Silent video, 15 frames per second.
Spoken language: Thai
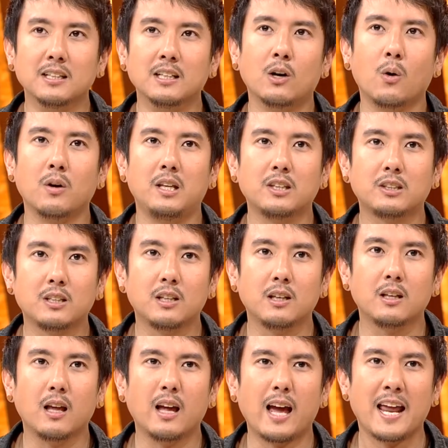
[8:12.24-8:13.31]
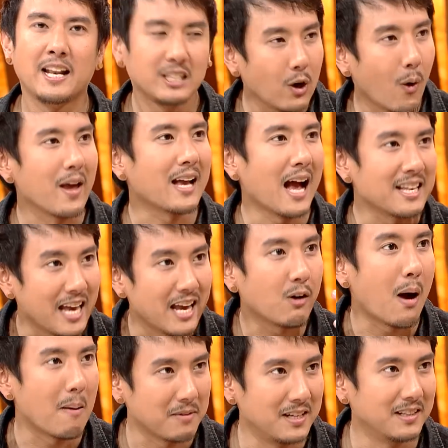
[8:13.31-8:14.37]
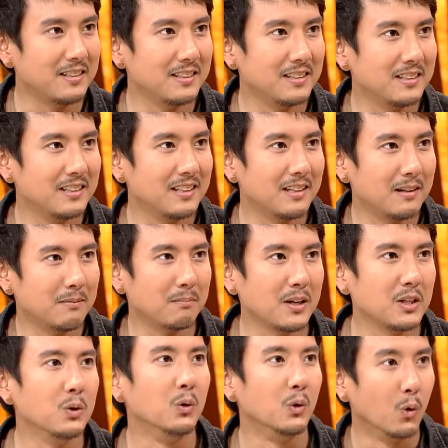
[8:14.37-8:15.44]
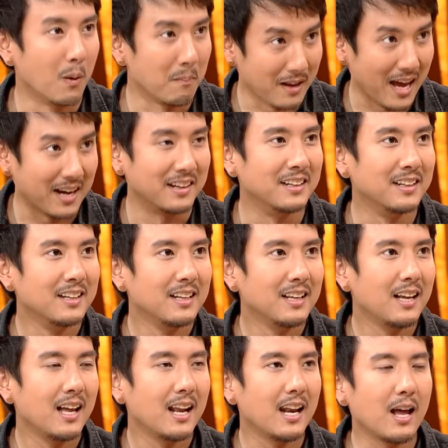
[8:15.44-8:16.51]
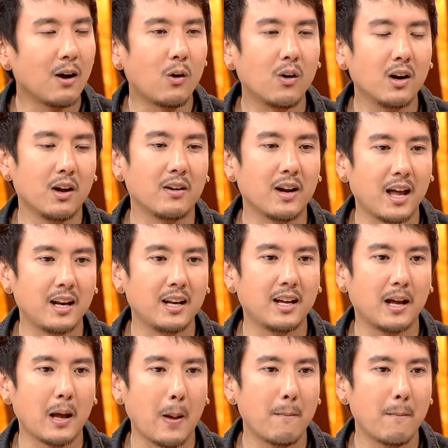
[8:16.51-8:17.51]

ดึงคนที่เอนจอยการใช้ความคิดมาอยู่รวมกัน แล้วคนเหล่านั้นเนี่ย